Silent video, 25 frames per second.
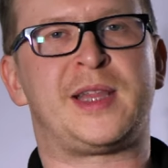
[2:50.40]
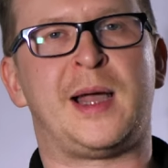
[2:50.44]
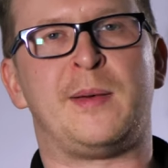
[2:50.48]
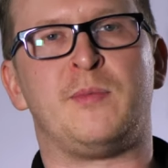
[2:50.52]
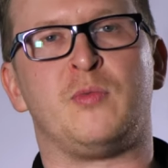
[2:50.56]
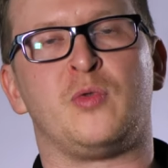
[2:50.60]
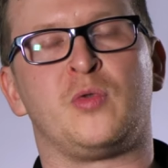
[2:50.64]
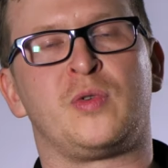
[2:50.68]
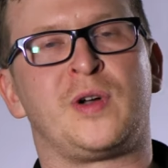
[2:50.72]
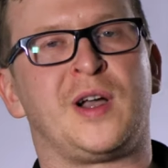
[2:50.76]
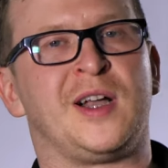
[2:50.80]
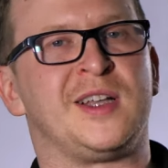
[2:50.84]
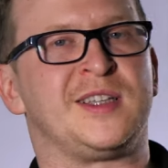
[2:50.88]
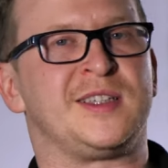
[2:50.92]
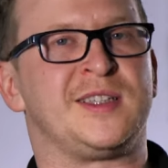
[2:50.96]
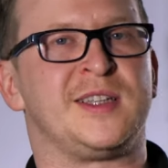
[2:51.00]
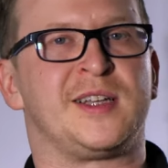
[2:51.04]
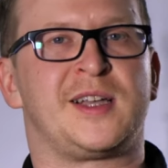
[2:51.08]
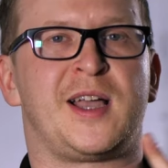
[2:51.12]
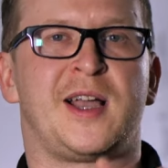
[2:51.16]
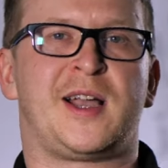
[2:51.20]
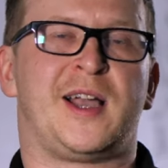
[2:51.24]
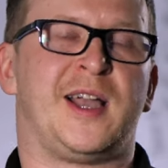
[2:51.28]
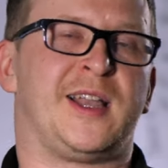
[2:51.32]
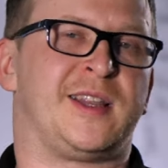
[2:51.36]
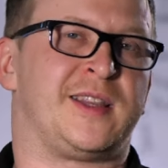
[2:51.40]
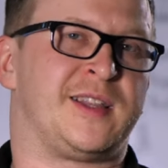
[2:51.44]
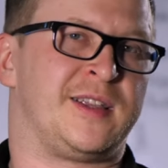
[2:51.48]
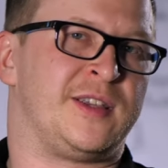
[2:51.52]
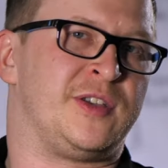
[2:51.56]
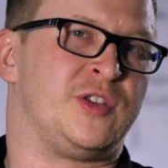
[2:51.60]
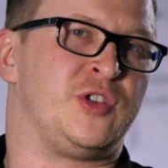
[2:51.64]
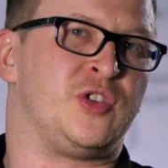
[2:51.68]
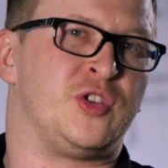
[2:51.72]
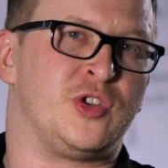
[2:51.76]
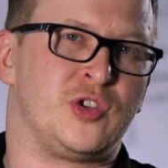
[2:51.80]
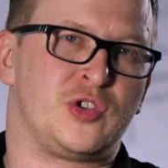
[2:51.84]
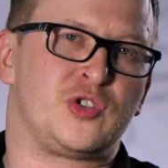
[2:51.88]
Там указана какая-то
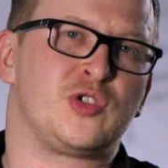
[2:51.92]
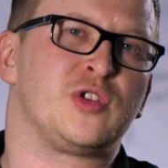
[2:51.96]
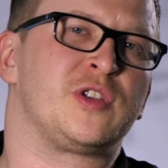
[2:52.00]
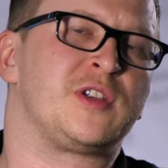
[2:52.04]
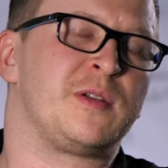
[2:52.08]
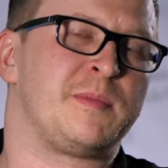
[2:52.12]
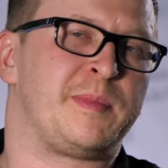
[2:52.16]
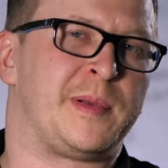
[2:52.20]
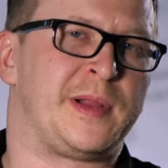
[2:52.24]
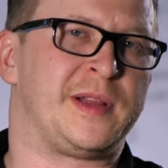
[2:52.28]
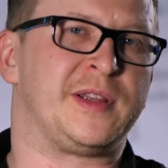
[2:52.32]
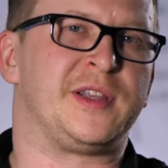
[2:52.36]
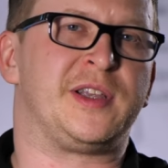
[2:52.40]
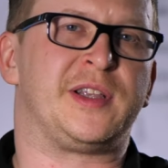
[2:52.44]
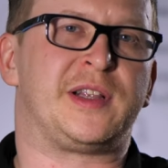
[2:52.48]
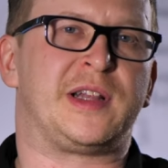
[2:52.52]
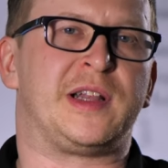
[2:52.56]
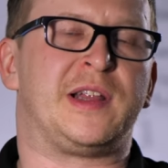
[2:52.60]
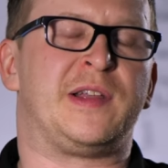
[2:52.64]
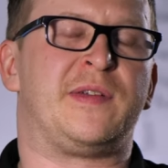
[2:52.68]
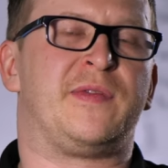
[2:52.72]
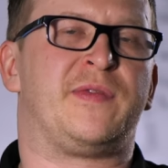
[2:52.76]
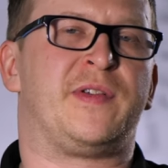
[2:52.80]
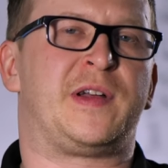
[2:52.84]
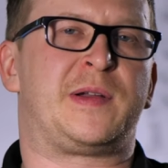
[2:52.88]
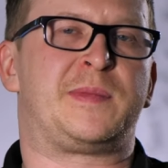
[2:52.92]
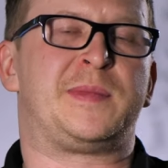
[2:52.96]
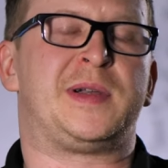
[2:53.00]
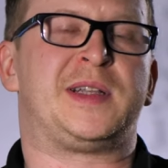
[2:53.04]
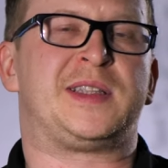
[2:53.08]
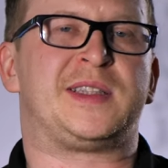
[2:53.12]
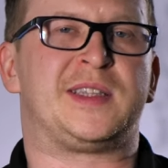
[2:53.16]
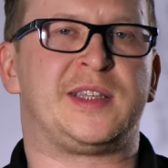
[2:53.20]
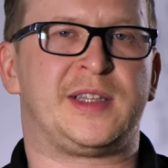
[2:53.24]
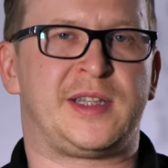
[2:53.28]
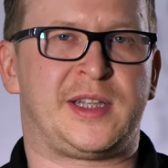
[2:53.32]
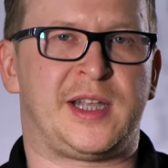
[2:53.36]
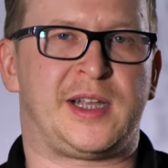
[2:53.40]
еще дополнительная
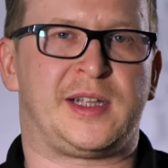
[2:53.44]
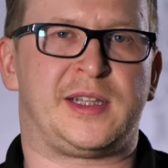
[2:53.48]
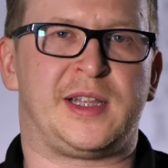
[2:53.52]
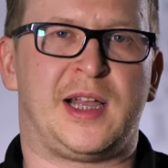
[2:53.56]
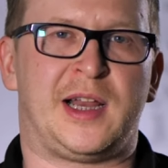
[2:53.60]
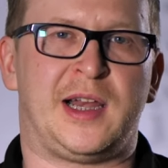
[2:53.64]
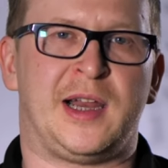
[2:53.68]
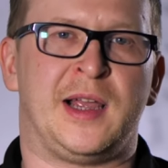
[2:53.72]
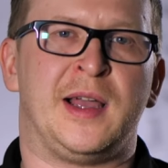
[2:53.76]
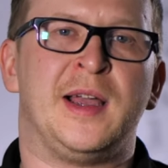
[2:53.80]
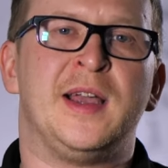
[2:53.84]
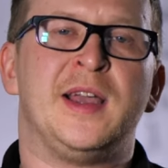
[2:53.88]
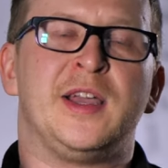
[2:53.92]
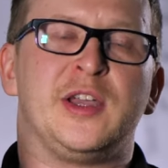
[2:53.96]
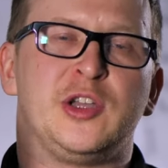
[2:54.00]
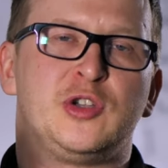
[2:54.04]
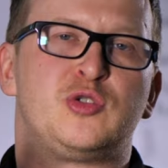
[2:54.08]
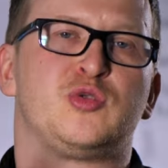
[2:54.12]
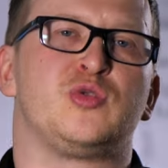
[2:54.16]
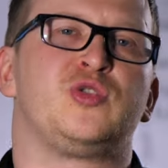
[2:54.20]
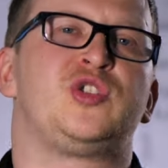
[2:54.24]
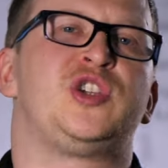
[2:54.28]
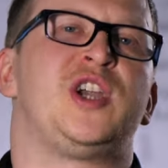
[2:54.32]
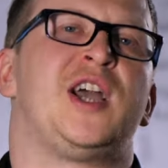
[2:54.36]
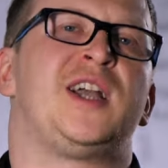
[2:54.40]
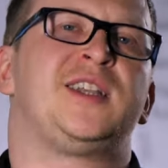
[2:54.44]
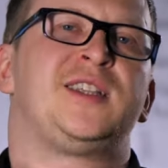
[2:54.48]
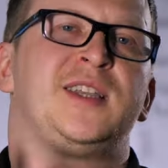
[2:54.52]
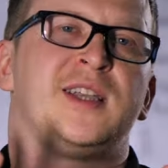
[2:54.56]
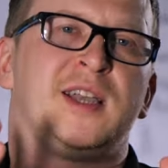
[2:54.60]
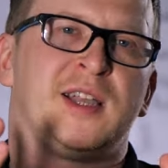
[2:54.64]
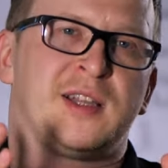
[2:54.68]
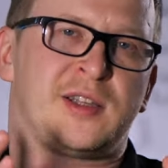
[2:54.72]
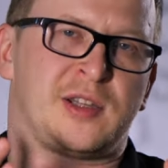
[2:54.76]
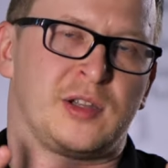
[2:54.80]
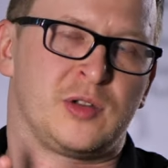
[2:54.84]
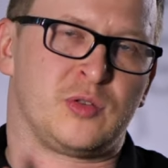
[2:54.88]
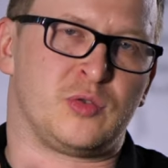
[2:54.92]
информация и так далее. Изучать это